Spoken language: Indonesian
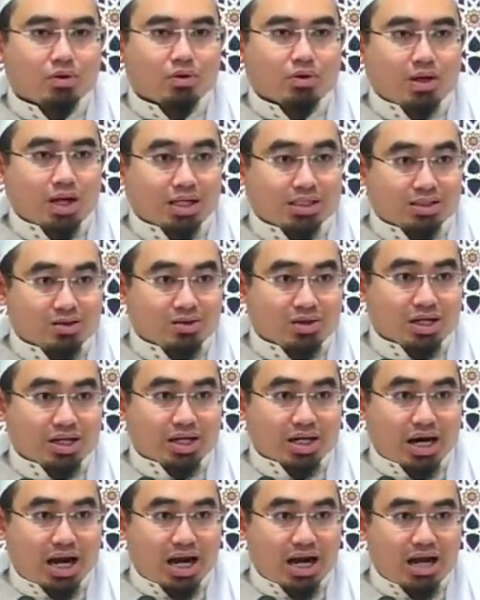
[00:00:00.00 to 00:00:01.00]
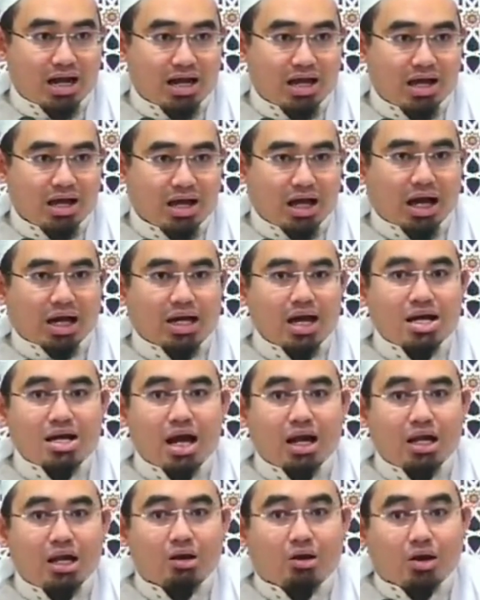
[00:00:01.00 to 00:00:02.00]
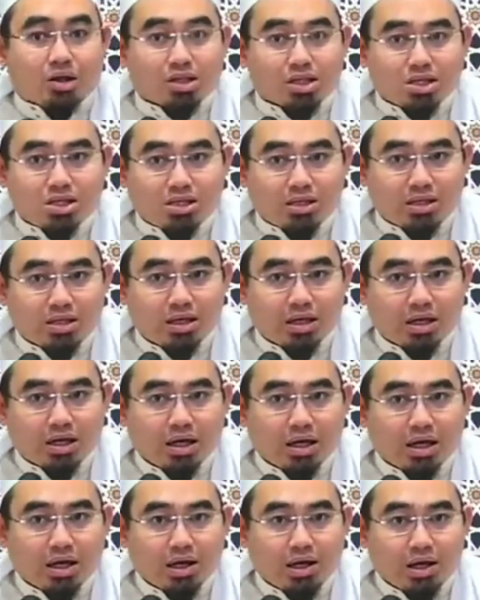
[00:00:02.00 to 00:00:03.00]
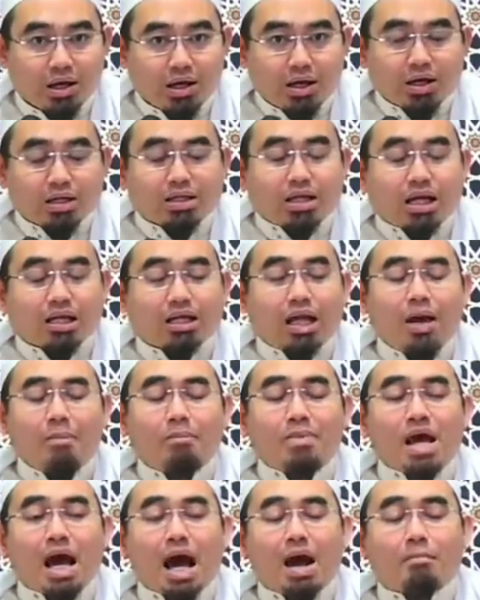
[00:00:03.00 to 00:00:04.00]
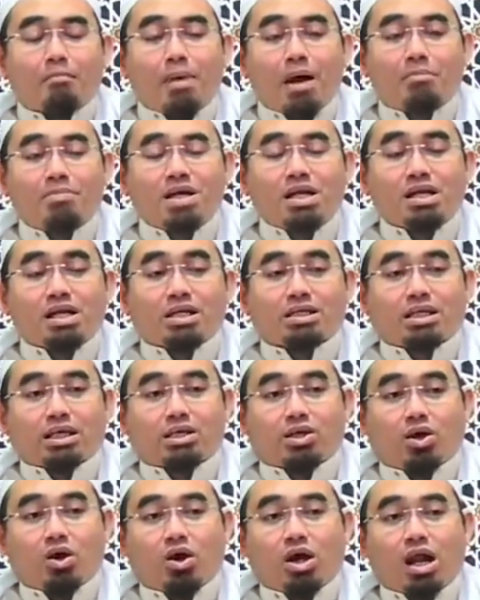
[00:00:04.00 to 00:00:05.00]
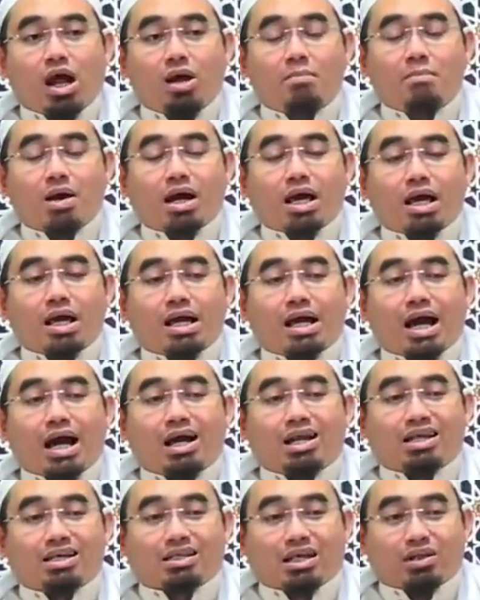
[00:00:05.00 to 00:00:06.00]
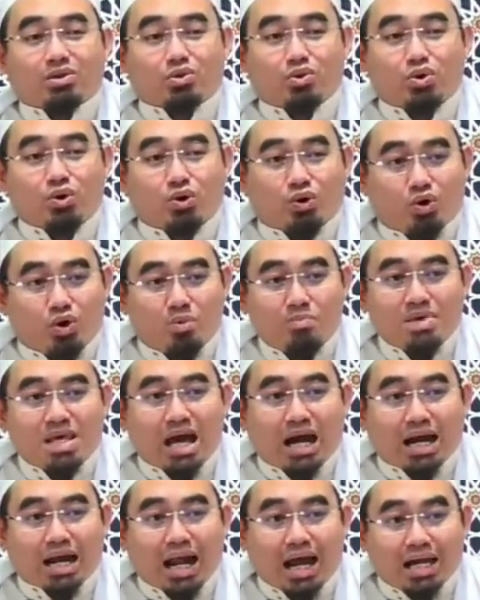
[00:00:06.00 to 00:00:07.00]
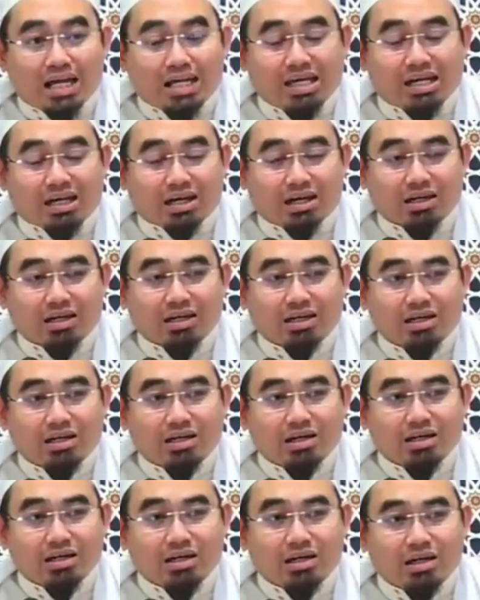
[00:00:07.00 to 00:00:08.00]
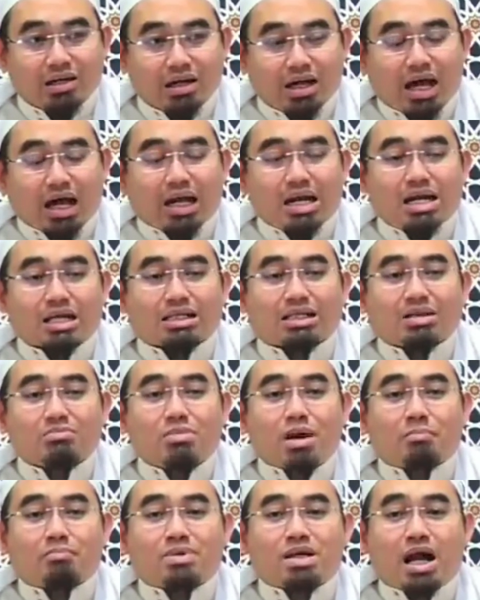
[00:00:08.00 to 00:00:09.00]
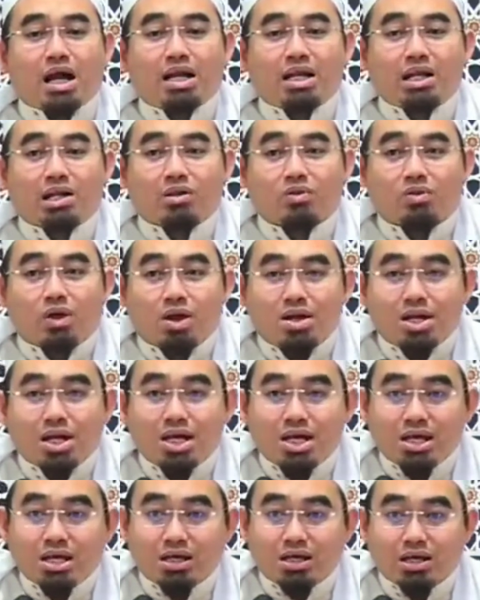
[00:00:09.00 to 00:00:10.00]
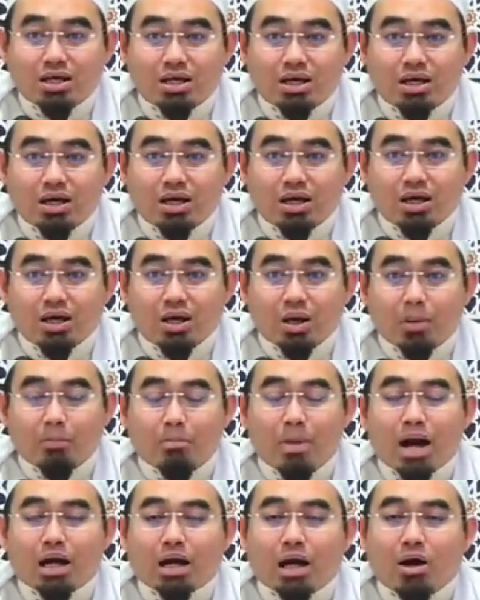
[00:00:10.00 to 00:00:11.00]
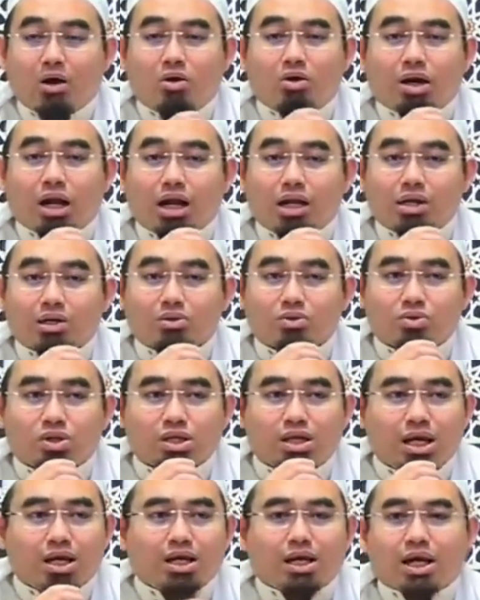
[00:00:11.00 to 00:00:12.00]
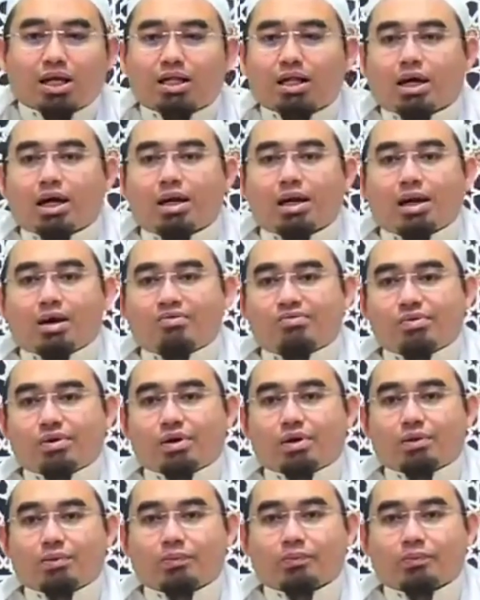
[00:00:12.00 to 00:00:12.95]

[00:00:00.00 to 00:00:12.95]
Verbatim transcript: jelas itu kira-kira lah karena dalil qat'i tetapi apabila seseorang mengingkari satu hukum yang lahir karena sebab dalil dhani maka orang itu tidak dikatakan kafir